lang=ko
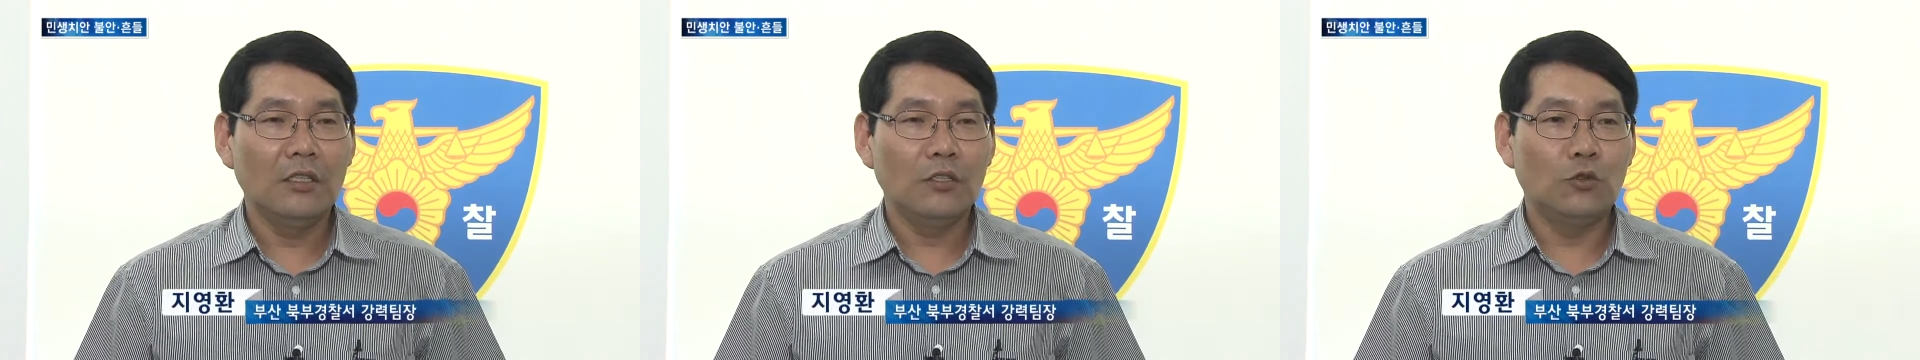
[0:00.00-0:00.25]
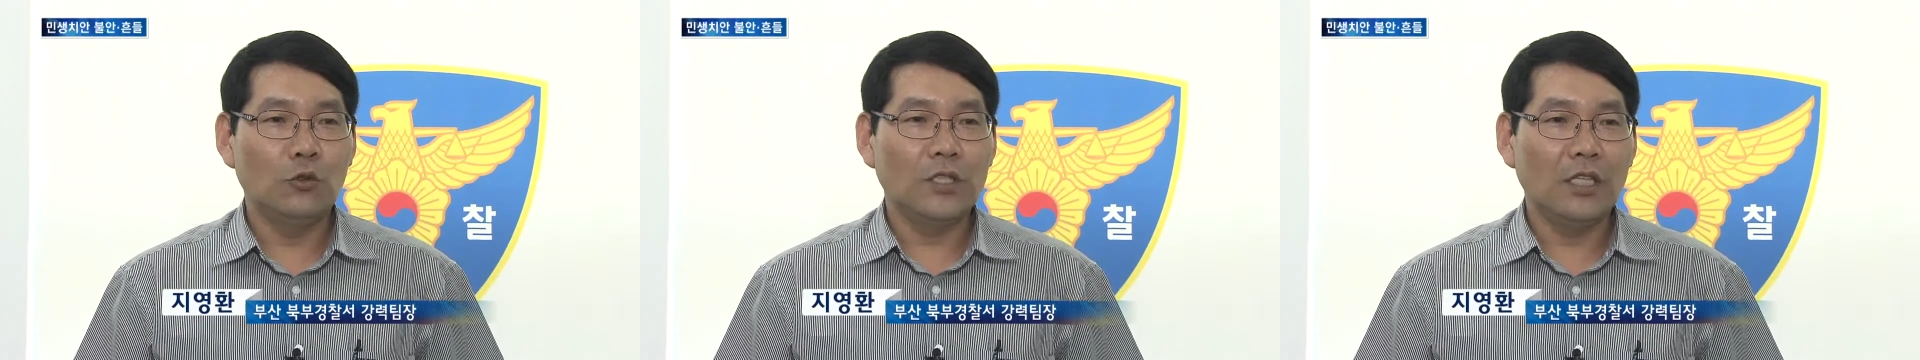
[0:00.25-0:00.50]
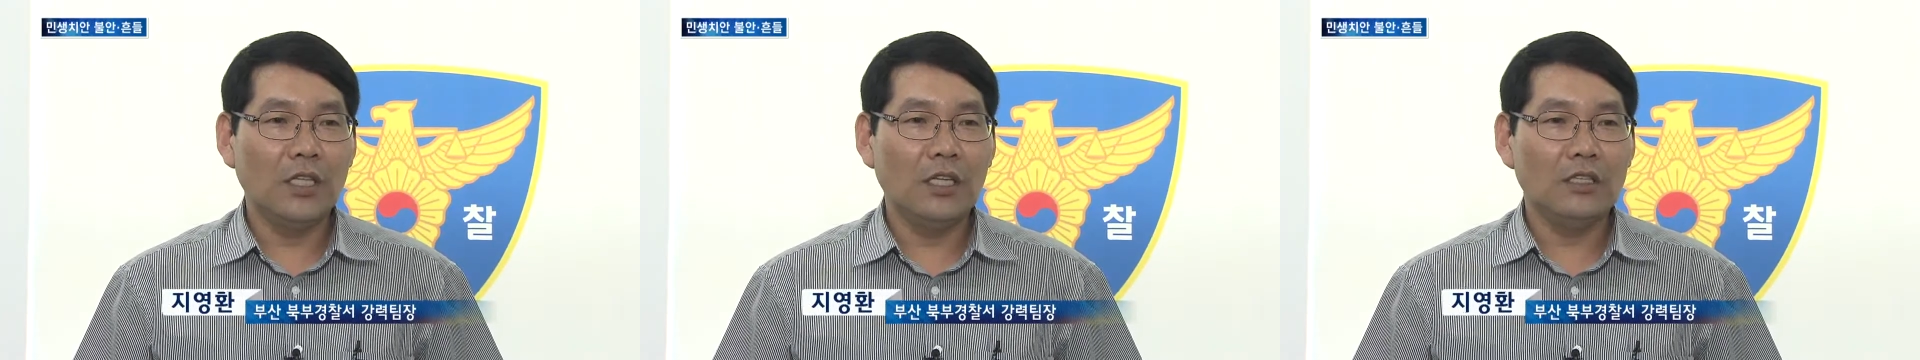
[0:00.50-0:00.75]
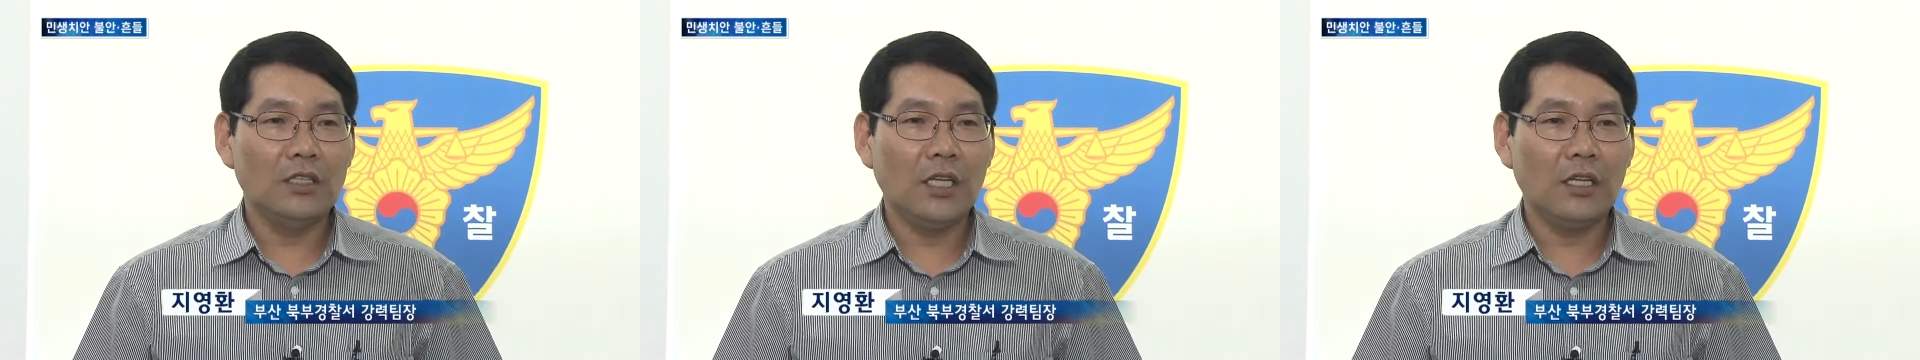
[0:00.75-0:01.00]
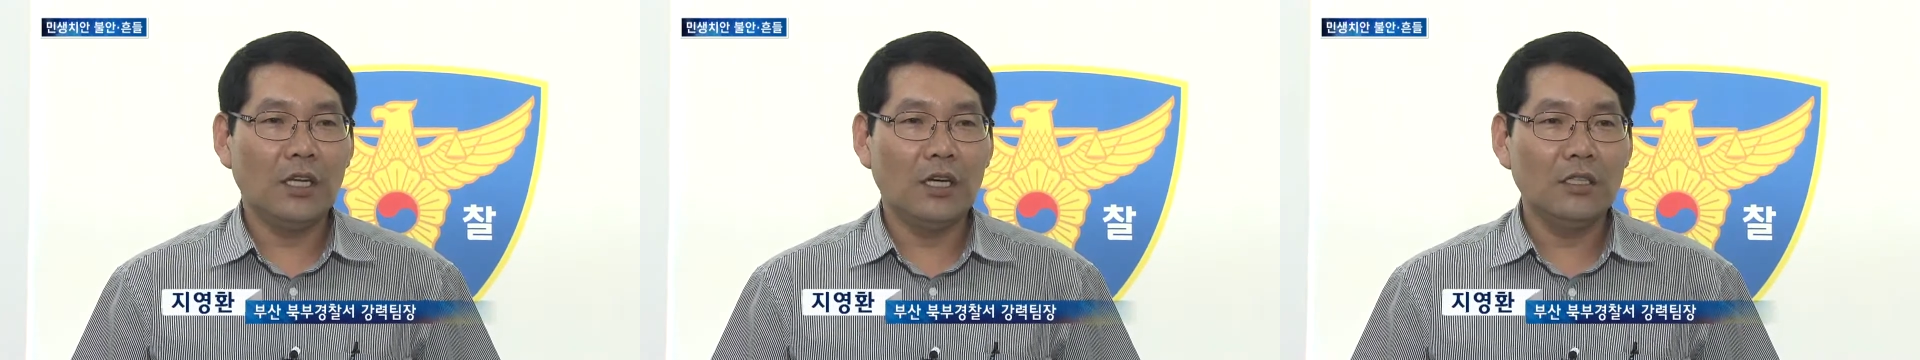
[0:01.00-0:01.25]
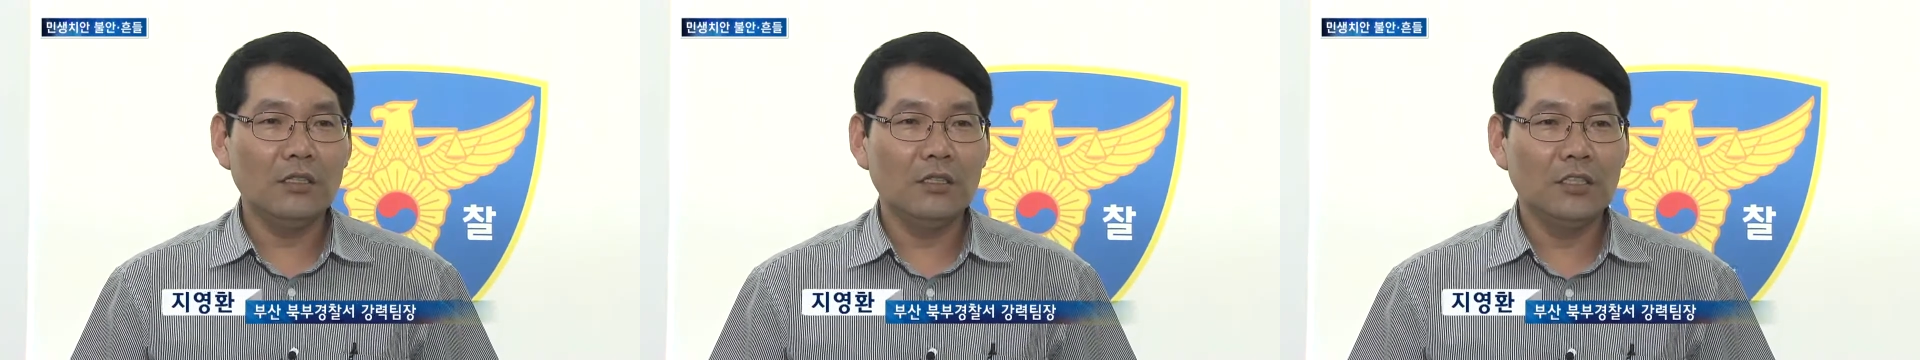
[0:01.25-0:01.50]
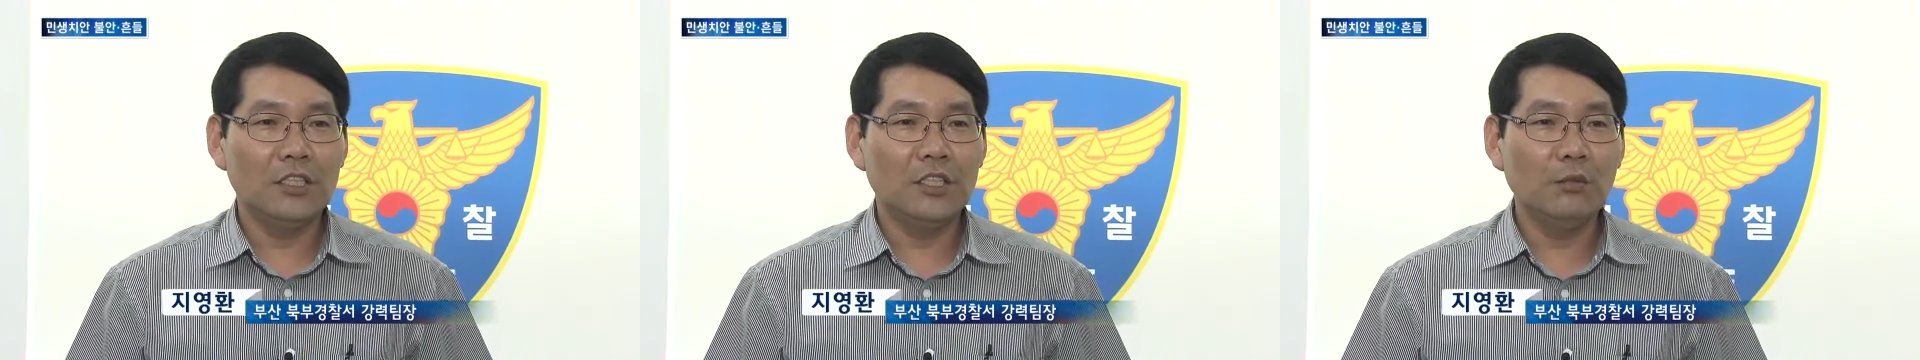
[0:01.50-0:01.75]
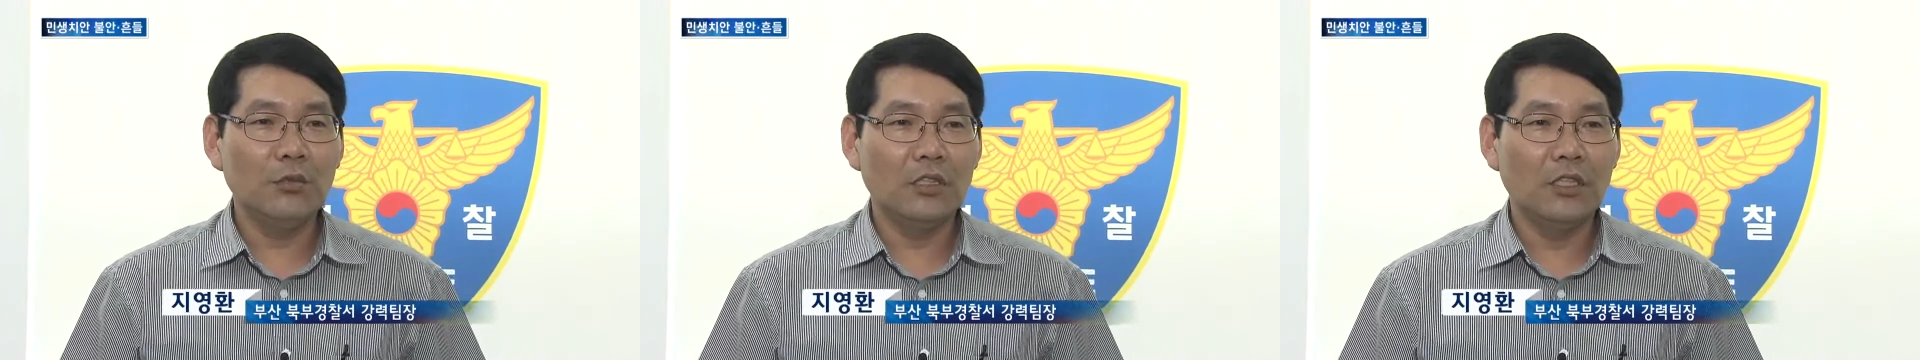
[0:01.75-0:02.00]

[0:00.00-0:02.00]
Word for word: 주차된 차량 이십여